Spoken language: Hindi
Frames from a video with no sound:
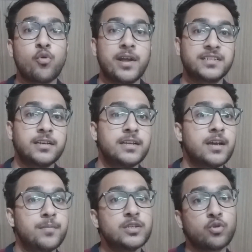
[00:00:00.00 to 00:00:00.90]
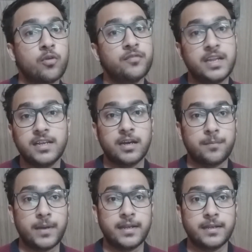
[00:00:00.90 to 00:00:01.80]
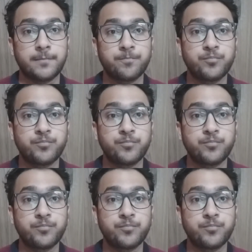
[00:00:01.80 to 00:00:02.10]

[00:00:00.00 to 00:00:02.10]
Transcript: क्वेश्चन ही कभी सॉल्व नहीं कर पाएंगे